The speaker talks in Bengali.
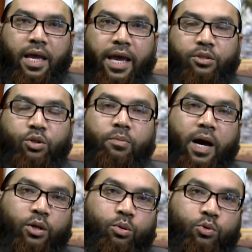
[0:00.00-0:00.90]
একজন
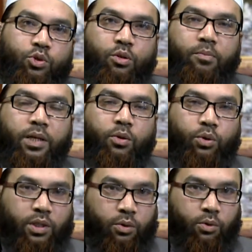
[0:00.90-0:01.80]
ভালো মুসলমান
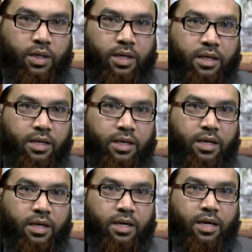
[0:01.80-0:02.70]
হতে হলে
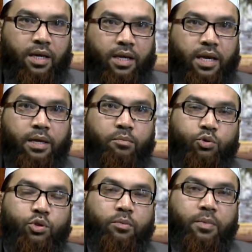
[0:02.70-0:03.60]
এই
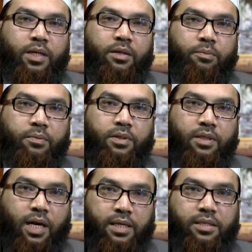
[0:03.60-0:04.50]
মুসলমানের
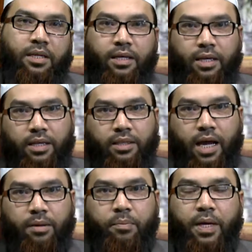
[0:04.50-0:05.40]
কাছ থেকে
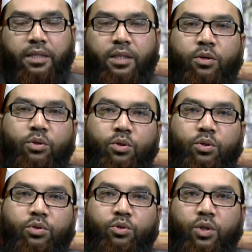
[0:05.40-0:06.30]
তার ব্যক্তিগত
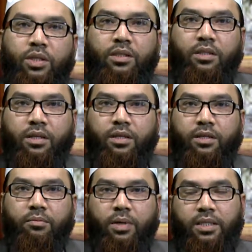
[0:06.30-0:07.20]
চরিত্রিক
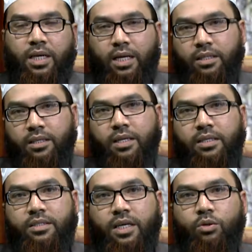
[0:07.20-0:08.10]
বা চারিত্রিক
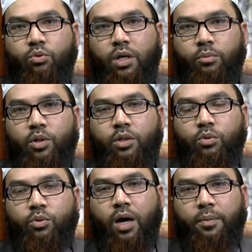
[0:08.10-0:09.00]
যেই
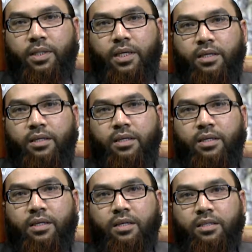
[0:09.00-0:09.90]
গুণাবলীগুলো আমাদের
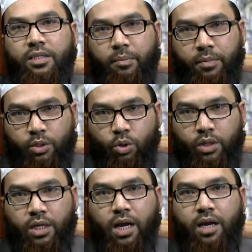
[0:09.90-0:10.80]
সামনে
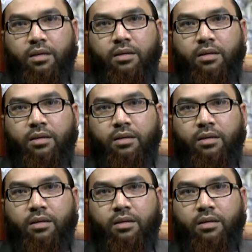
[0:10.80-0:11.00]
দরকার